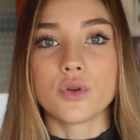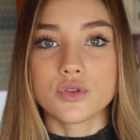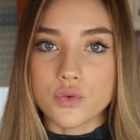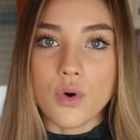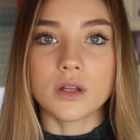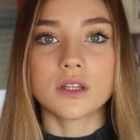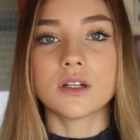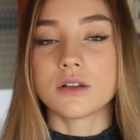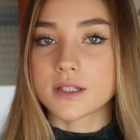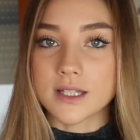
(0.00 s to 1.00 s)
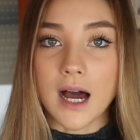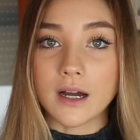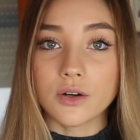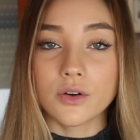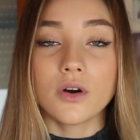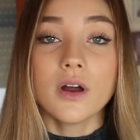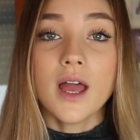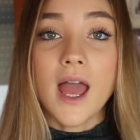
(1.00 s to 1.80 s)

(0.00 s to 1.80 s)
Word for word: lo squat, lo stacco